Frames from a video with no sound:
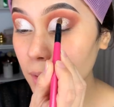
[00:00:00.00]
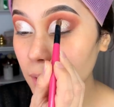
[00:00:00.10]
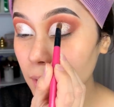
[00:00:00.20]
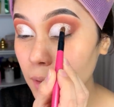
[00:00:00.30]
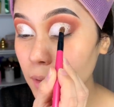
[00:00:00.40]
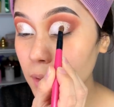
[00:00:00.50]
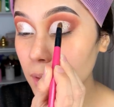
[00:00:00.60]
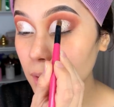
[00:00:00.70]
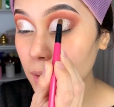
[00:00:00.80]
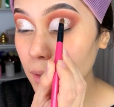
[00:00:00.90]

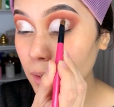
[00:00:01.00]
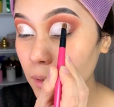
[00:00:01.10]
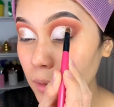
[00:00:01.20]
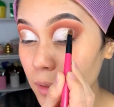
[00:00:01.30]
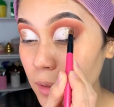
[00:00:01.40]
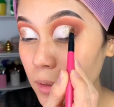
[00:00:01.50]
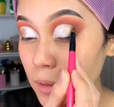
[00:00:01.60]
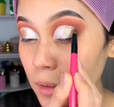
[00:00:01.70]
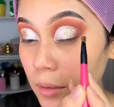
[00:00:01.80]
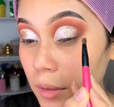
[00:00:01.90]
Así, a toquecitos,
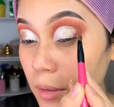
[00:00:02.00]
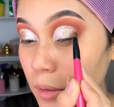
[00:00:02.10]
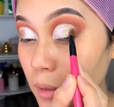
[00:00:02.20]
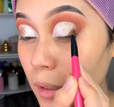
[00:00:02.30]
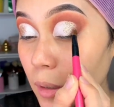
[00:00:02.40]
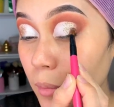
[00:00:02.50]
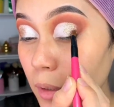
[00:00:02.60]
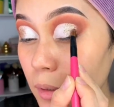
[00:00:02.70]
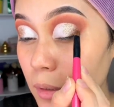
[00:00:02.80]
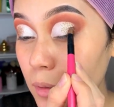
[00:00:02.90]
a toquecitos.
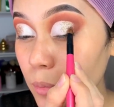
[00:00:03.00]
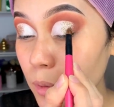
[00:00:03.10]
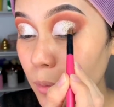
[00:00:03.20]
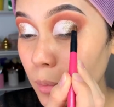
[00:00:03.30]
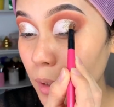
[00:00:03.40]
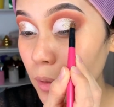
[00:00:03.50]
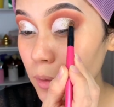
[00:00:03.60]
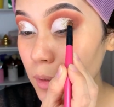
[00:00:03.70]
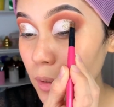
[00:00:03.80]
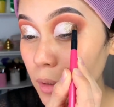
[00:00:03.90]
Realmente está súper bello
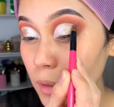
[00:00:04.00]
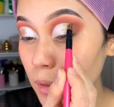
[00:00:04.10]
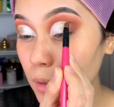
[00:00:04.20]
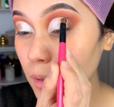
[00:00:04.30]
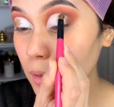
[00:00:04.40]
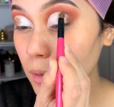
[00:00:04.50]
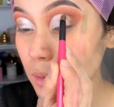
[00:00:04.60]
este glitter.